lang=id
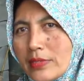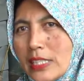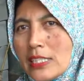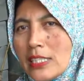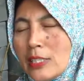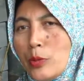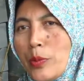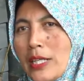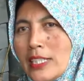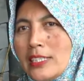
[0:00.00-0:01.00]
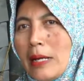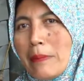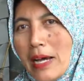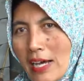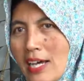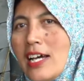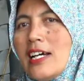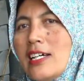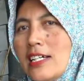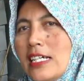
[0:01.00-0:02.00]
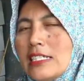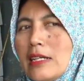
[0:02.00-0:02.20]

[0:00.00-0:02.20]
tadinya Subuhan kan jamaah ah.